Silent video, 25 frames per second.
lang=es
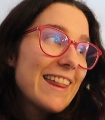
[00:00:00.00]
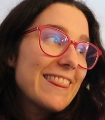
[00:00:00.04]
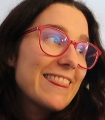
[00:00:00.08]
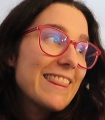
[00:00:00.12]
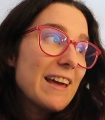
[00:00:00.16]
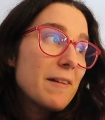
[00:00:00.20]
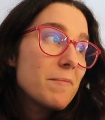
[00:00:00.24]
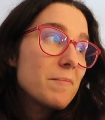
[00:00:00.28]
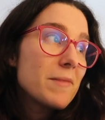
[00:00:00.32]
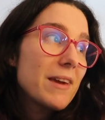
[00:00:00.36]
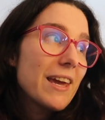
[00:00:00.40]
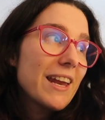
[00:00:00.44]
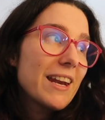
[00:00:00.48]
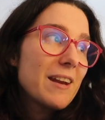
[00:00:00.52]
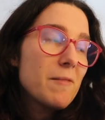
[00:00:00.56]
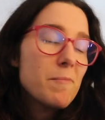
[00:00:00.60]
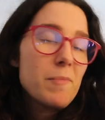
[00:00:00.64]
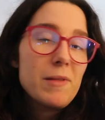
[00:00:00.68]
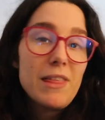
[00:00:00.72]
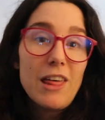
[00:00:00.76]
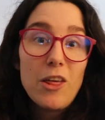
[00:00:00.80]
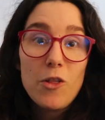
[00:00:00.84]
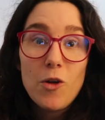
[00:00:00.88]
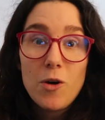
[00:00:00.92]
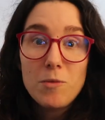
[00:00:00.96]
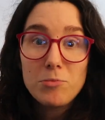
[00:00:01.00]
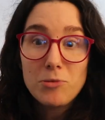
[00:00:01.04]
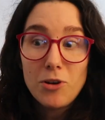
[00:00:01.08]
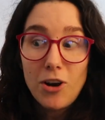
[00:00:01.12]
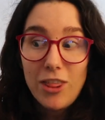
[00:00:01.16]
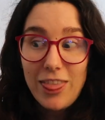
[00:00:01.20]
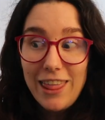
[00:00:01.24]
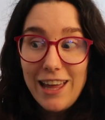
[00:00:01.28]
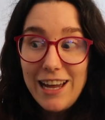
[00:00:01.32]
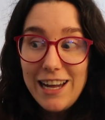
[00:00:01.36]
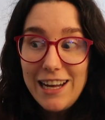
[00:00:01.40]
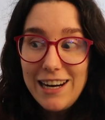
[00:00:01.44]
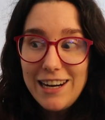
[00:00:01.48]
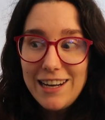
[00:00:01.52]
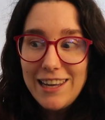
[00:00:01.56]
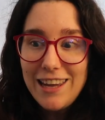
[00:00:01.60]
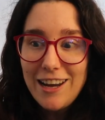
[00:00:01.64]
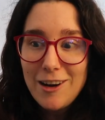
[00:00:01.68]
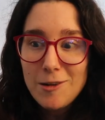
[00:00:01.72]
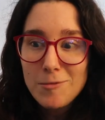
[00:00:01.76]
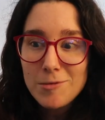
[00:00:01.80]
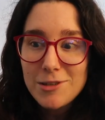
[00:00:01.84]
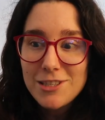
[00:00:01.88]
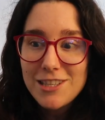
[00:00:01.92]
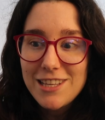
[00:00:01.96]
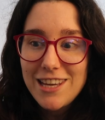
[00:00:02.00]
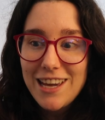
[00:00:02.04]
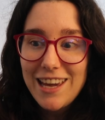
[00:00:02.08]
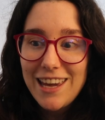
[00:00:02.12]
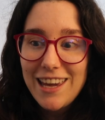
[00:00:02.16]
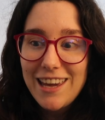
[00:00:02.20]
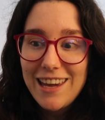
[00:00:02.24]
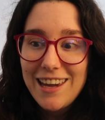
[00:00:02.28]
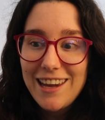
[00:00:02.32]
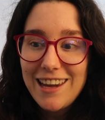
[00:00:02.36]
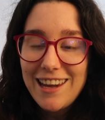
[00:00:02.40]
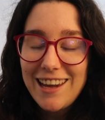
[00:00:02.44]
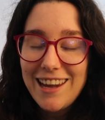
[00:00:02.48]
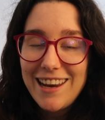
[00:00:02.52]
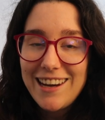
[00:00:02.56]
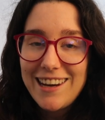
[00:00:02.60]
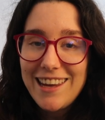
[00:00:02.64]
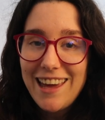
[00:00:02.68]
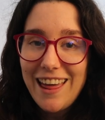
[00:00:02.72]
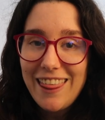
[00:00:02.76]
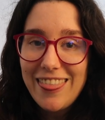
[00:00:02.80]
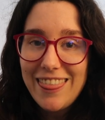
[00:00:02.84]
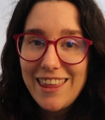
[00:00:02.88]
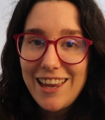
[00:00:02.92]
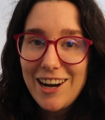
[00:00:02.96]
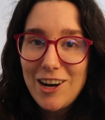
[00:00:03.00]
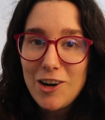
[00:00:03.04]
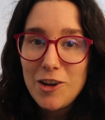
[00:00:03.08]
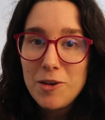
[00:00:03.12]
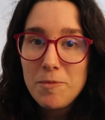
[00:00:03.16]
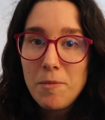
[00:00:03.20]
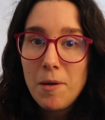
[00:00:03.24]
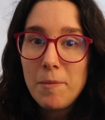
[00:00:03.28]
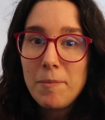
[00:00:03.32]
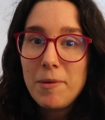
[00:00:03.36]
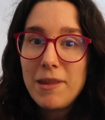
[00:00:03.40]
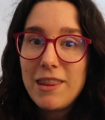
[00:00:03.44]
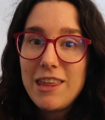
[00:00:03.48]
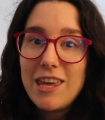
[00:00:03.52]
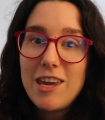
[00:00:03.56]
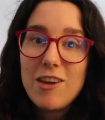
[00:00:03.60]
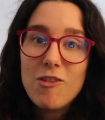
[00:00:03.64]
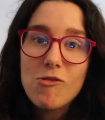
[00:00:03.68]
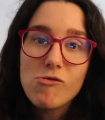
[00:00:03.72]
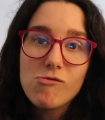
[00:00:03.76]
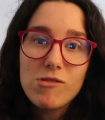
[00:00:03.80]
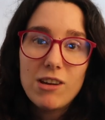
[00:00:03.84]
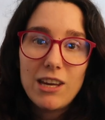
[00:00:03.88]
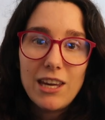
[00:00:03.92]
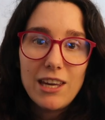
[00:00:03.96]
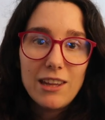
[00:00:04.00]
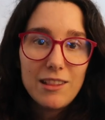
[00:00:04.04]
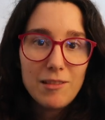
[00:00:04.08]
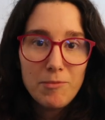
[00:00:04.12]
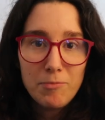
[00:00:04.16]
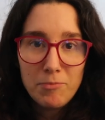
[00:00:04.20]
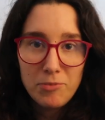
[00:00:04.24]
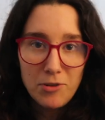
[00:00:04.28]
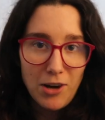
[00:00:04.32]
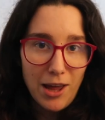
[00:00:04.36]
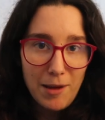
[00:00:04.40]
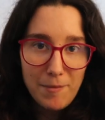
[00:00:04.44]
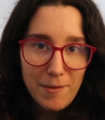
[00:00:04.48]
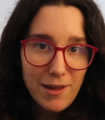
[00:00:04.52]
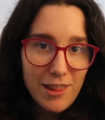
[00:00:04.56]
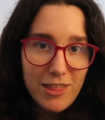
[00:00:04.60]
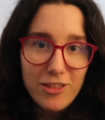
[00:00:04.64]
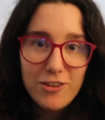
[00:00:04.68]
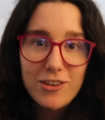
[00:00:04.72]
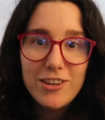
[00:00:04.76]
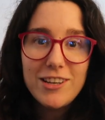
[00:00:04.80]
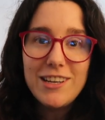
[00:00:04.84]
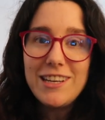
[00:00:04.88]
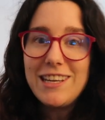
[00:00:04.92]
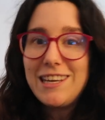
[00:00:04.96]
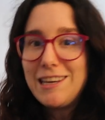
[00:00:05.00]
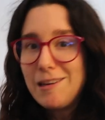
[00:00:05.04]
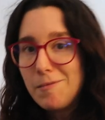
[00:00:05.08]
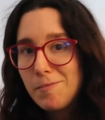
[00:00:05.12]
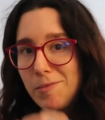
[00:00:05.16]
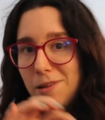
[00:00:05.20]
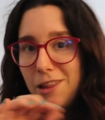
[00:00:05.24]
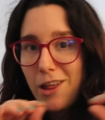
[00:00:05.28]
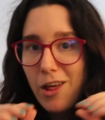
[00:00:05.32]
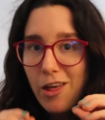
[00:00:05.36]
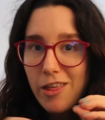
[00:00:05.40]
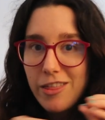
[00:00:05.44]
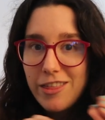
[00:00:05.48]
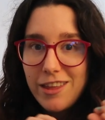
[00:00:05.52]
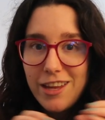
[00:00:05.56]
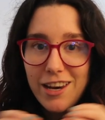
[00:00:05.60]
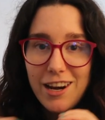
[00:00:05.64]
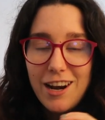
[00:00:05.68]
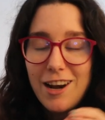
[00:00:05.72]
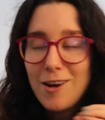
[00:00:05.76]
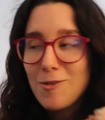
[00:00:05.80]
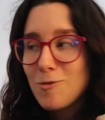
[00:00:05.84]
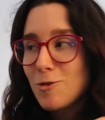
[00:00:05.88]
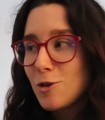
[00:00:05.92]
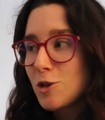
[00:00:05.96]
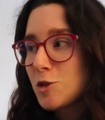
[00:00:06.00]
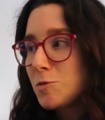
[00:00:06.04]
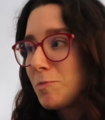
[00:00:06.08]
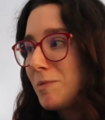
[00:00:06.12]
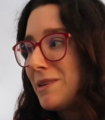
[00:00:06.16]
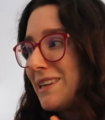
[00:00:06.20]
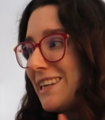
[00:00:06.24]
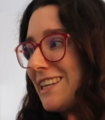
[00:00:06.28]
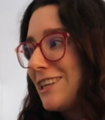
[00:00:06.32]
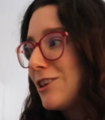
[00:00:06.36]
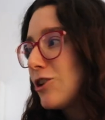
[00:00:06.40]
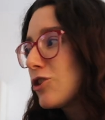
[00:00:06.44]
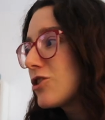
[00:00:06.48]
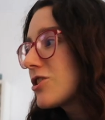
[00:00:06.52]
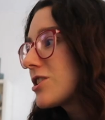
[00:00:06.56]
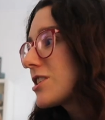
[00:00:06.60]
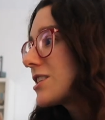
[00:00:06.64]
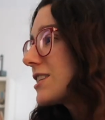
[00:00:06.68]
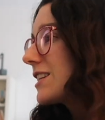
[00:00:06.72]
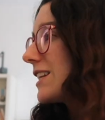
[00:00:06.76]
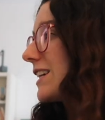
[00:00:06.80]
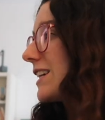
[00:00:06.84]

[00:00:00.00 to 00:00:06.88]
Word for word: También he empezado a bordar, que como os dije quería hacerlo y me pedí un kit por Amazon y he empezado a hacer algunos pinitos